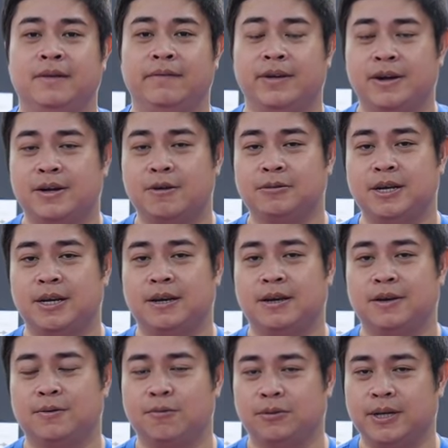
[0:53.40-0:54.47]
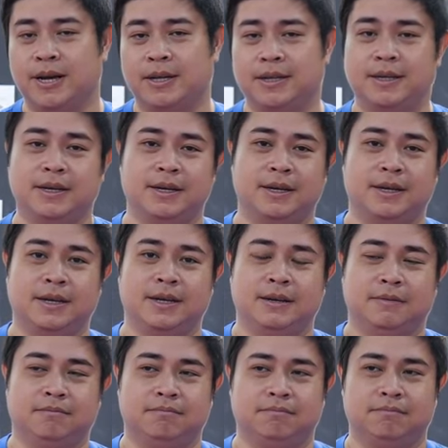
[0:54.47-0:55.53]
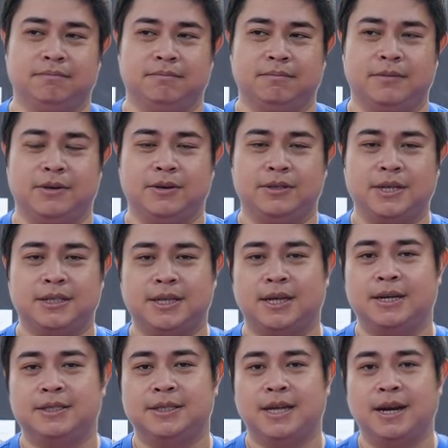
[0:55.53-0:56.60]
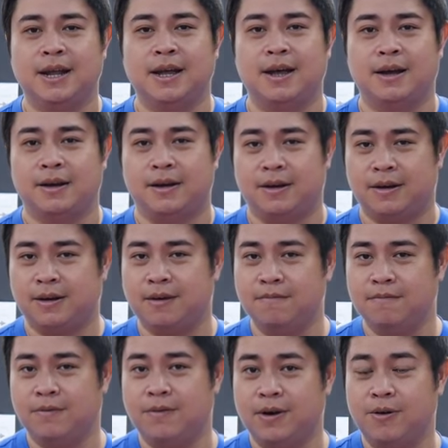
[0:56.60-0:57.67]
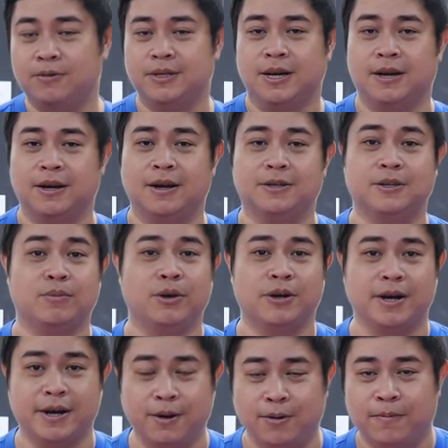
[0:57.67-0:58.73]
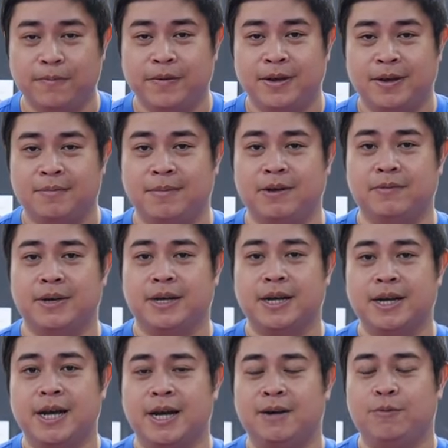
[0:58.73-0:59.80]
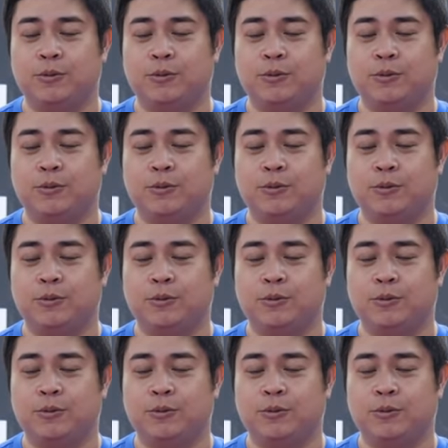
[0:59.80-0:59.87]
Vâng, câu trả lời cụ thể thì nó chắc chắn sẽ là không có câu trả lời cho mọi người đâu. Bởi vì cái này nó